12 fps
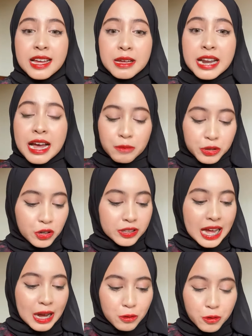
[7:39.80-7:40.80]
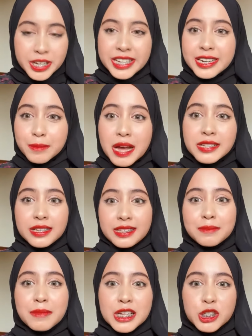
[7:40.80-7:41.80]
Nah, menurut aku ini masih
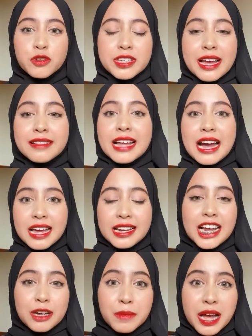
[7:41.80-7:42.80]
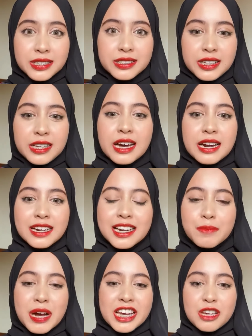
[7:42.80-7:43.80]
termasuk yang tahan lama sih karena
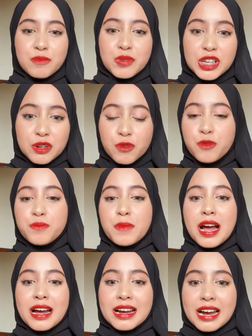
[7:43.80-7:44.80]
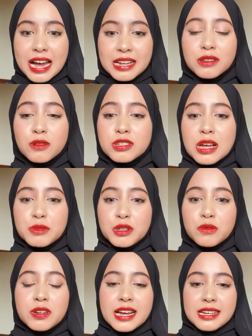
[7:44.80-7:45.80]
dipakai minum, makan, terus abis
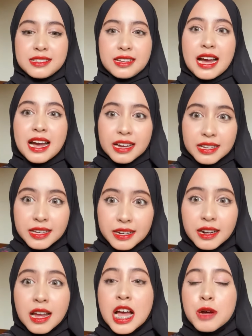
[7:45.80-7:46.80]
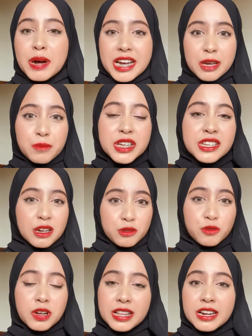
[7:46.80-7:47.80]
itu dikasih air, pakai minyak
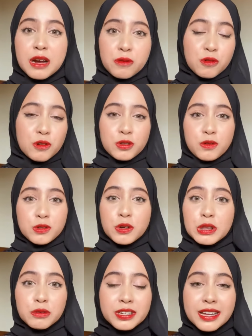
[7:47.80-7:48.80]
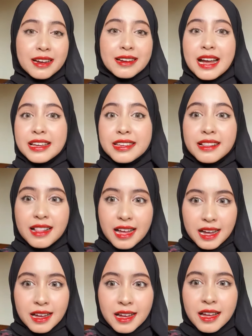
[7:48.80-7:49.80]
juga tadi aku gosok-gosok itu dia nggak
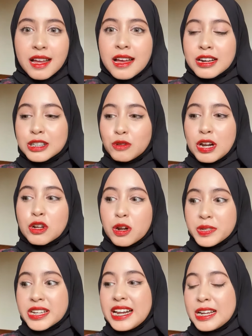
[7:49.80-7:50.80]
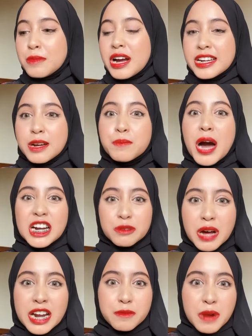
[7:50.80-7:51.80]
hilang. Kecuali kalau misalnya kalian makannya
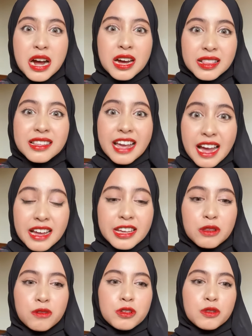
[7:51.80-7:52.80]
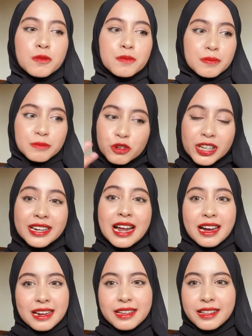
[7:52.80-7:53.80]
barbar banget ya gitu, itu mungkin
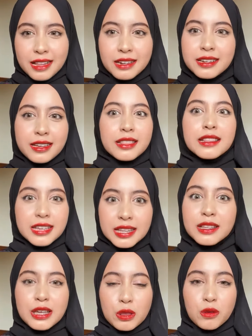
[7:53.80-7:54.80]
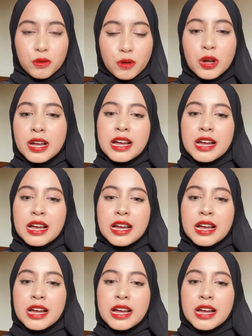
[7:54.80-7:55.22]
akan hilang dikit-dikit gitu.